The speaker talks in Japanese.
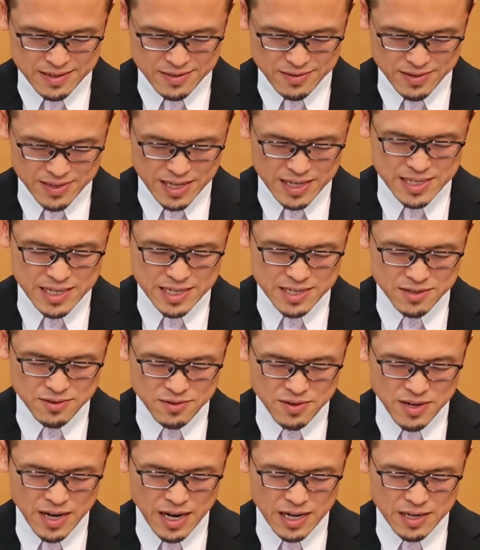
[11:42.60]
私たち
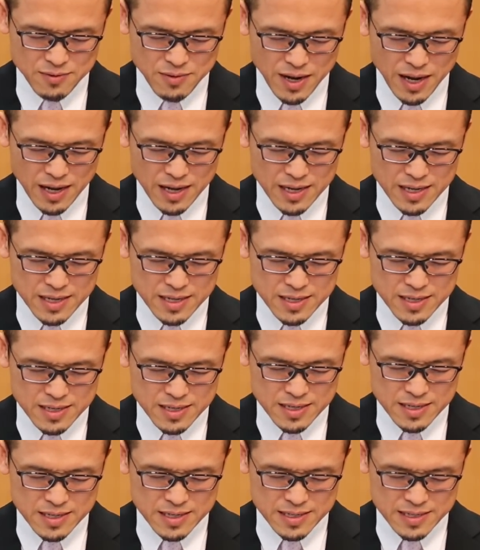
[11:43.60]
の願いは
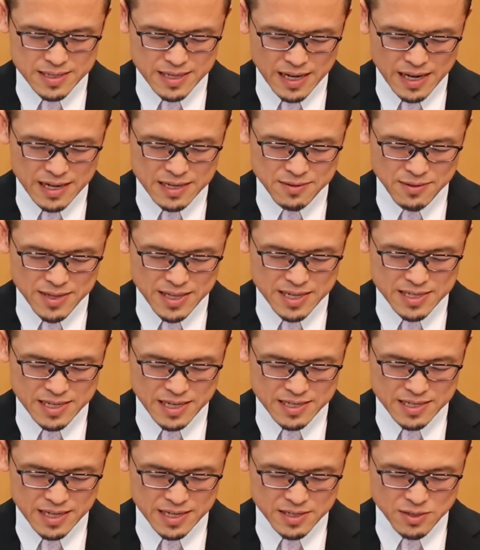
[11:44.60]
さらに私
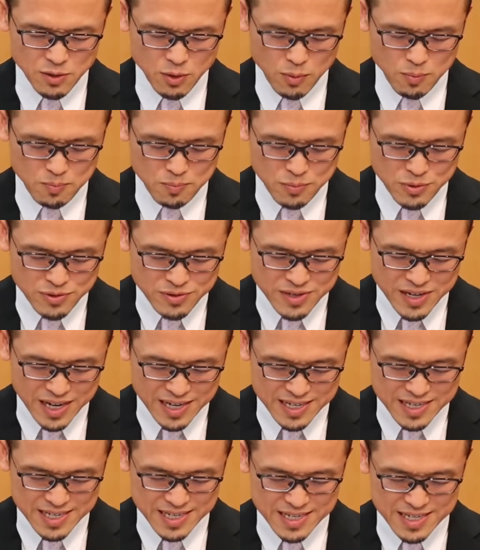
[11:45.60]
たちがその文化
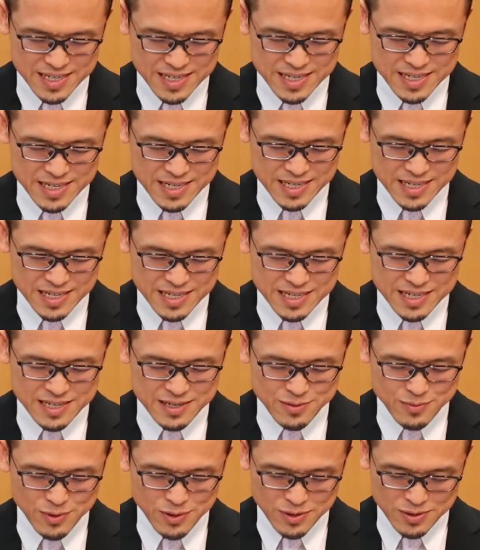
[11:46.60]
に生き
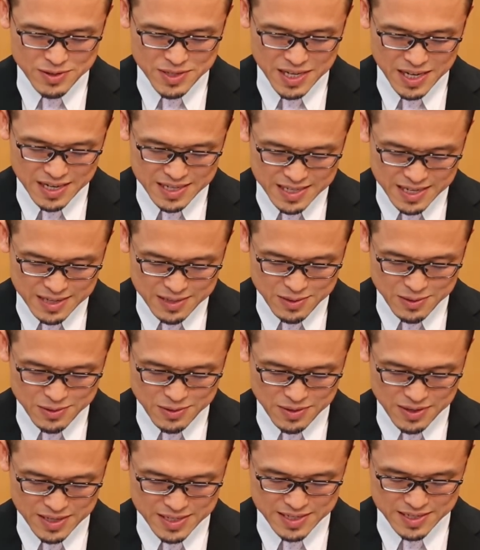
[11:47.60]
るものとされていくこ
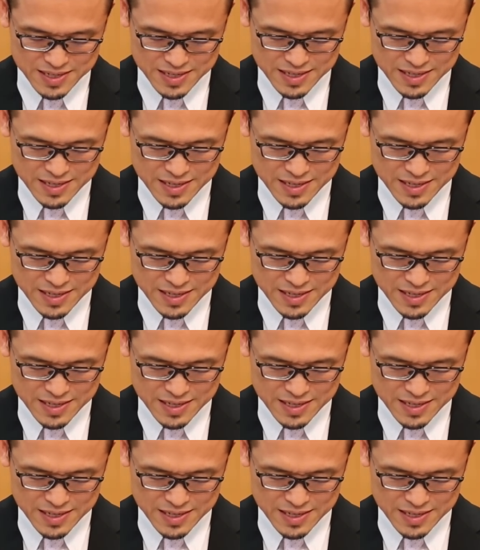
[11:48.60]
とです。